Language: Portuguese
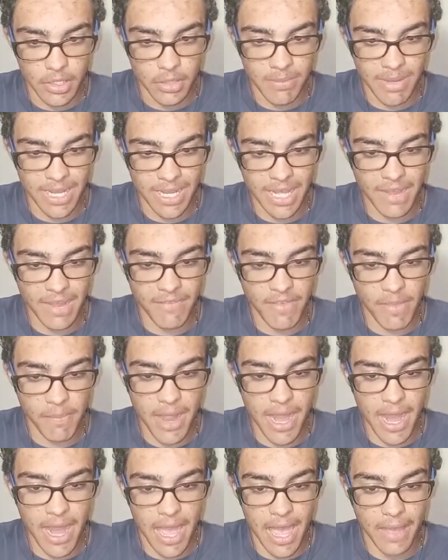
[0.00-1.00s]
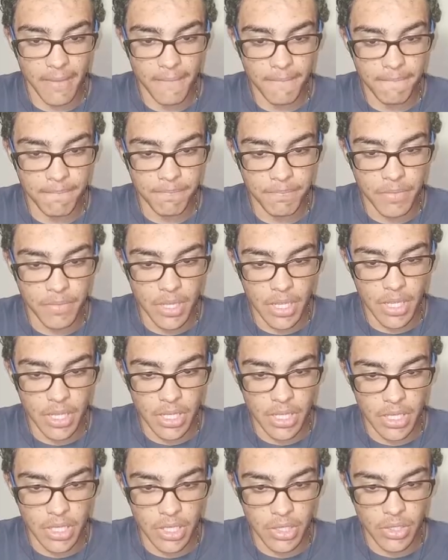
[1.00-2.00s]
Tomara que ela venha pra lá.
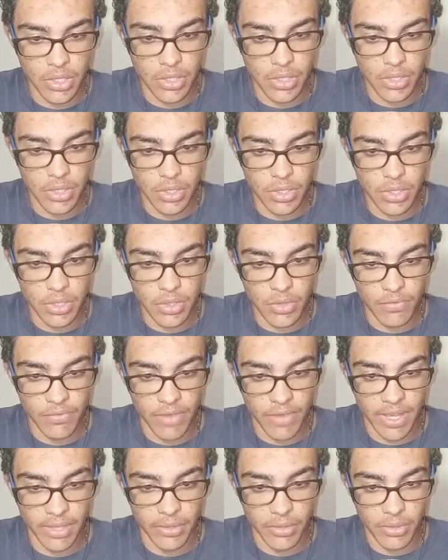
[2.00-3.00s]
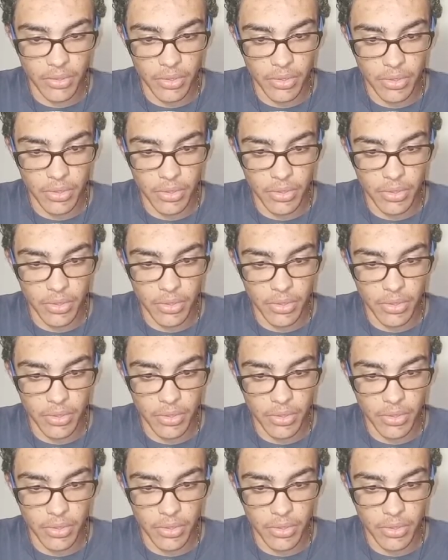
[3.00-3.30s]
E o velho?